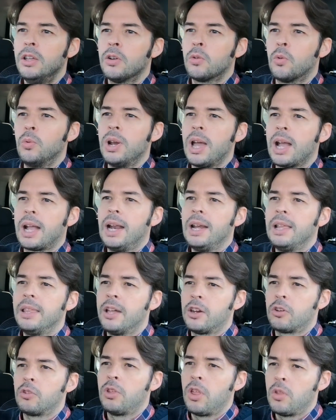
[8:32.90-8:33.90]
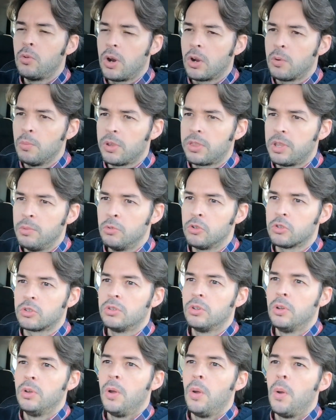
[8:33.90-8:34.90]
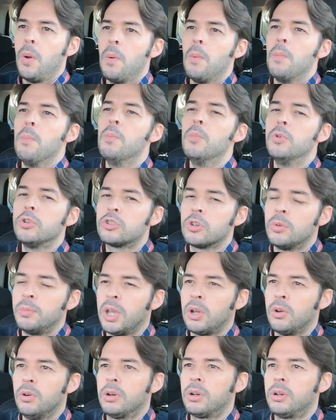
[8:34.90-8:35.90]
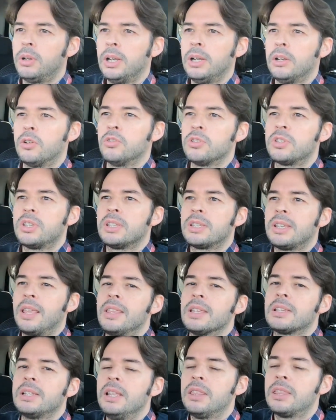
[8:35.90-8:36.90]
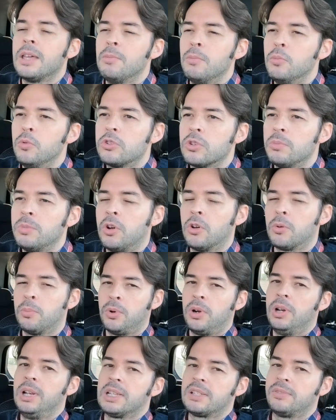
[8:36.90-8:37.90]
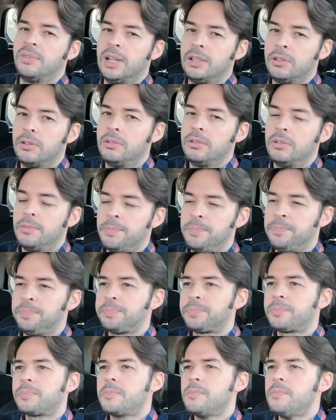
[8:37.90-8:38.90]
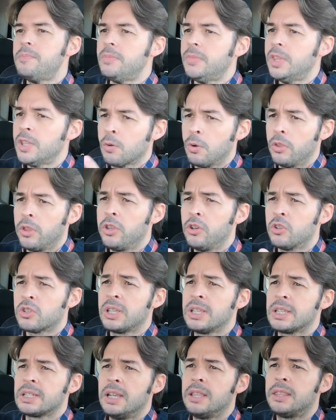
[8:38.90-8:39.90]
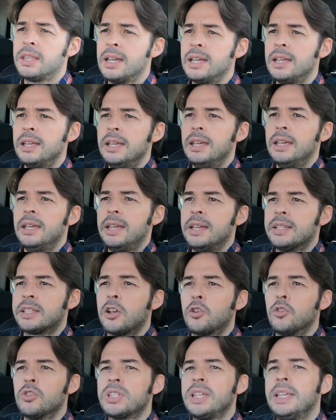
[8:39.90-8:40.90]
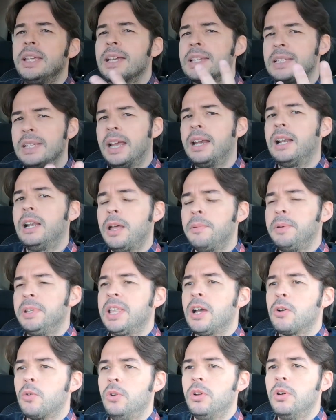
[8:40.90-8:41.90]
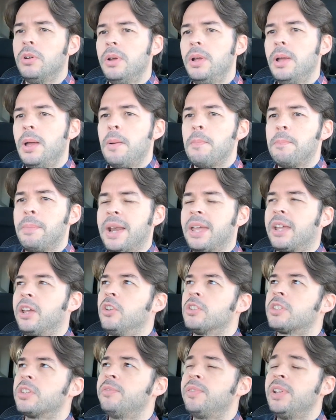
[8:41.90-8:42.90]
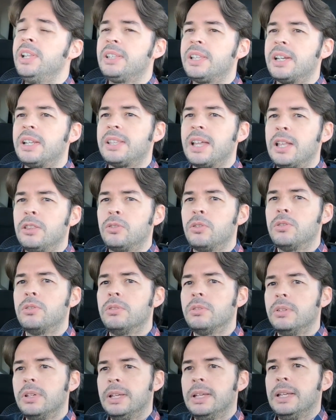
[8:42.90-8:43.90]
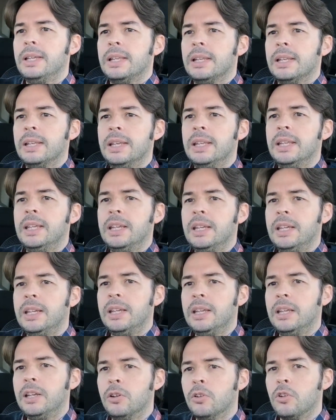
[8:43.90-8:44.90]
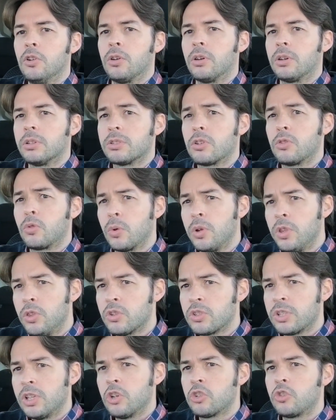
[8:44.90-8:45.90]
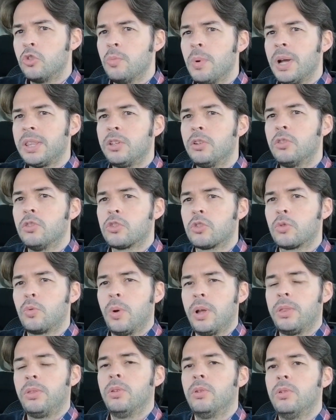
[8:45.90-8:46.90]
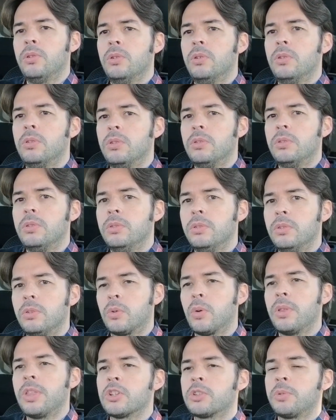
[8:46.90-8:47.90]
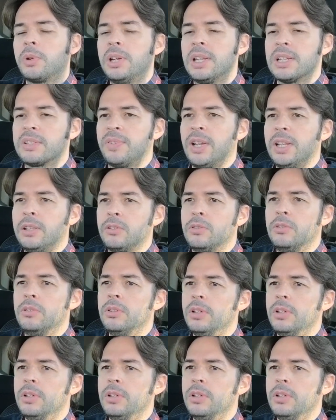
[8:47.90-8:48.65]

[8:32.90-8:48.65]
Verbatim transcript: con una calidad de rodadura, como decimos, mucho mejor. El coche se desliza mucho mejor por el asfalto. Y cuando digo se desliza, es que consigue aislar el habitáculo para que no se filtre tanto ni los ruidos de los neumáticos cuando ruedan sobre el asfalto,